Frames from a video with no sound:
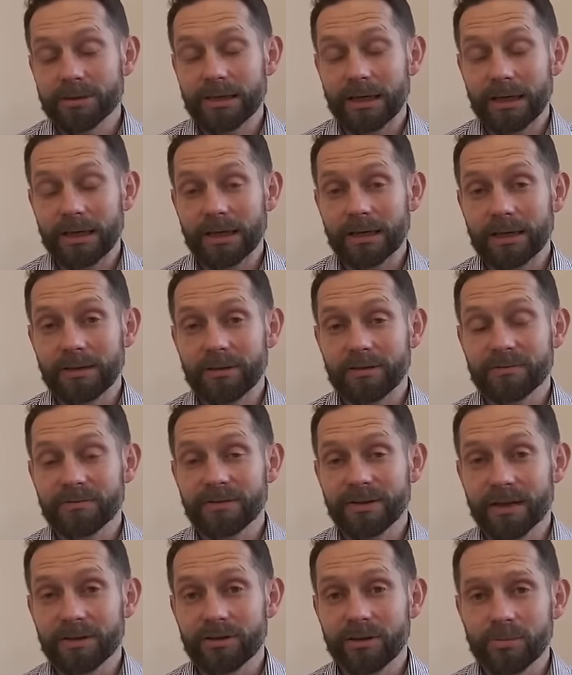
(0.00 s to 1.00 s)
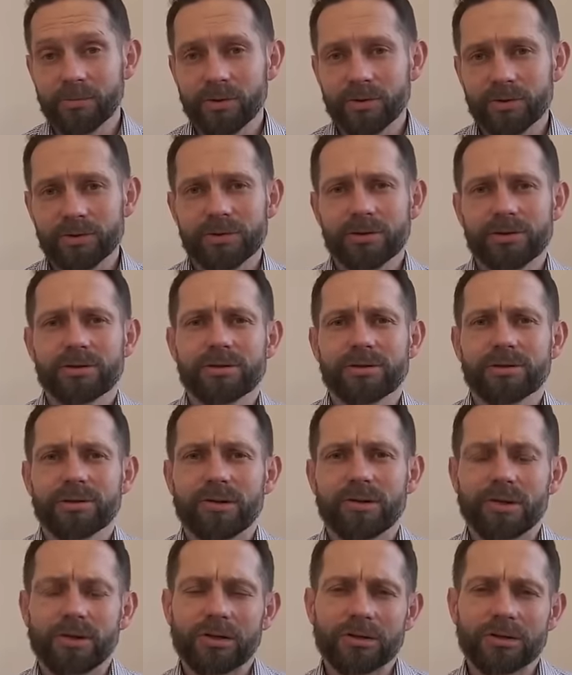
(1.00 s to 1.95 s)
ta wiadomość